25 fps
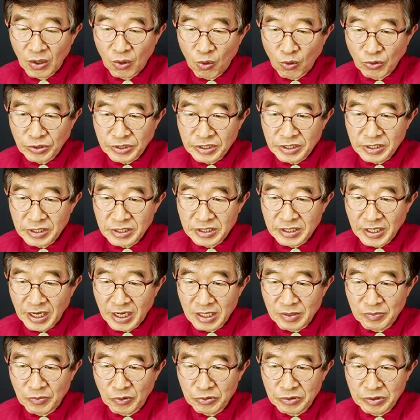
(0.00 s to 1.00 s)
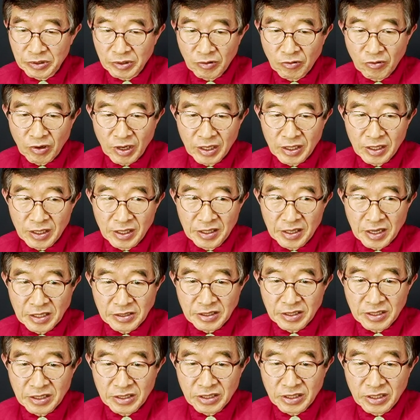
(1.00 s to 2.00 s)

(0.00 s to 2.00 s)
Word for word: 혹시 잘 모르는 관광객들이